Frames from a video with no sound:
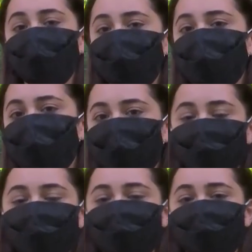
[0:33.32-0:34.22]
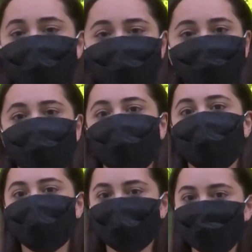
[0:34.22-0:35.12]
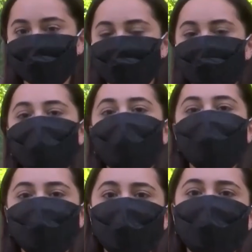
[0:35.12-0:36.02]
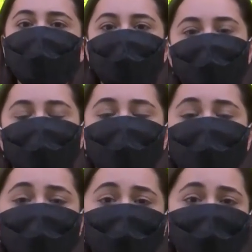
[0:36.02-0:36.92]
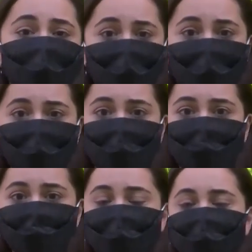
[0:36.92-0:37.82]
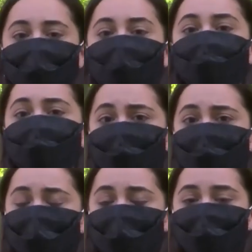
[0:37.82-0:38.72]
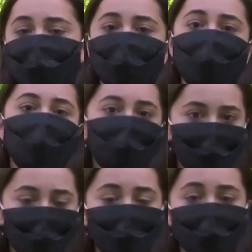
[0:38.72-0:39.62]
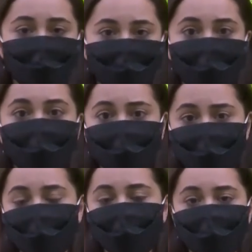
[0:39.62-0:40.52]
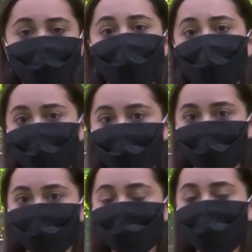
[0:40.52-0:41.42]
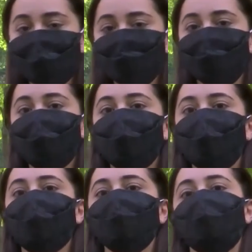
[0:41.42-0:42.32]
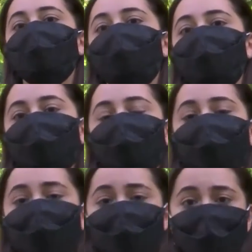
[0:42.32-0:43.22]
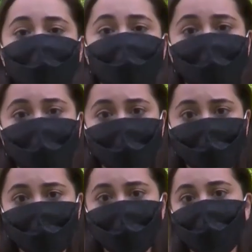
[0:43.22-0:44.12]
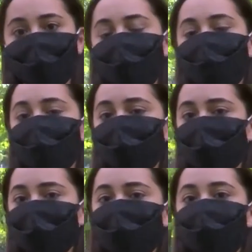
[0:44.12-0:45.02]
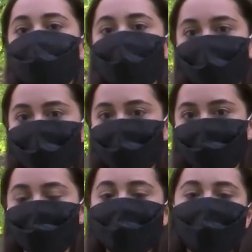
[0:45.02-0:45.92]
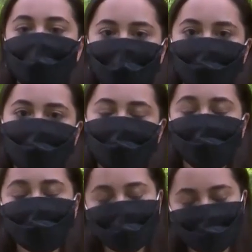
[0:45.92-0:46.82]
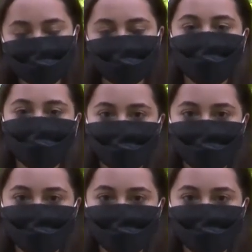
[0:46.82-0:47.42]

было в прошлом году, сейчас все иначе. В школах нет никаких приготовлений, не заиграет музыка, и последний звонок прозвенит тоже, только онлайн. Самые трогательные моменты прощания учеников с любимыми учителями и школой пройдут через мониторы